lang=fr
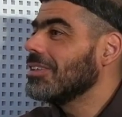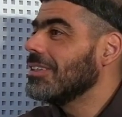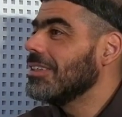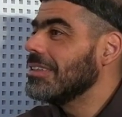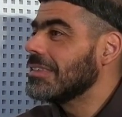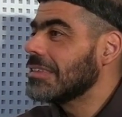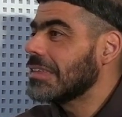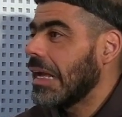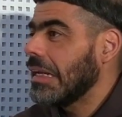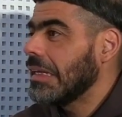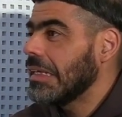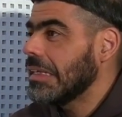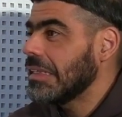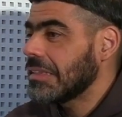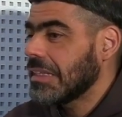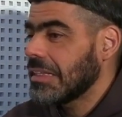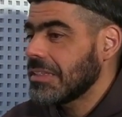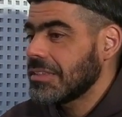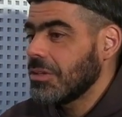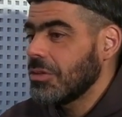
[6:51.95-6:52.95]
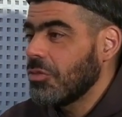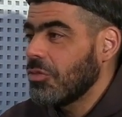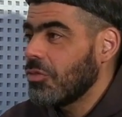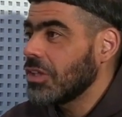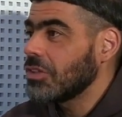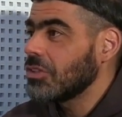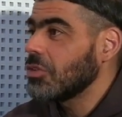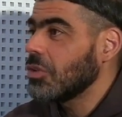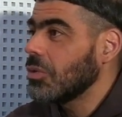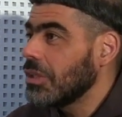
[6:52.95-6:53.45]
l'escalier, ça c'est une
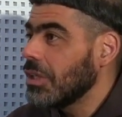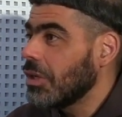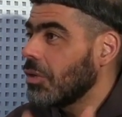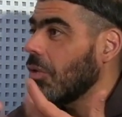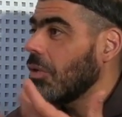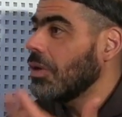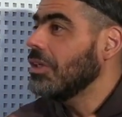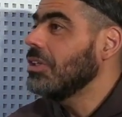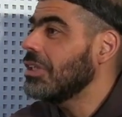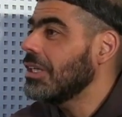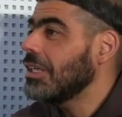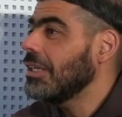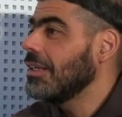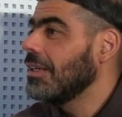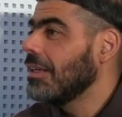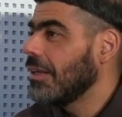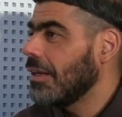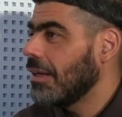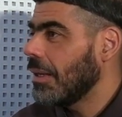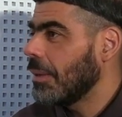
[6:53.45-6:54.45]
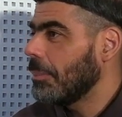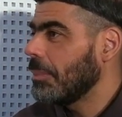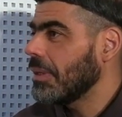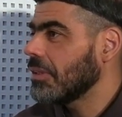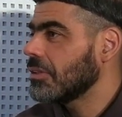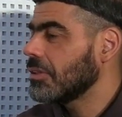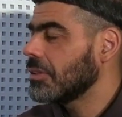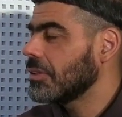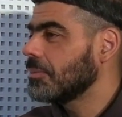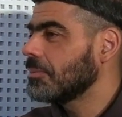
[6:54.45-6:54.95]
façon de corriger la
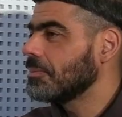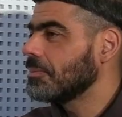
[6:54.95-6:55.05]
personne.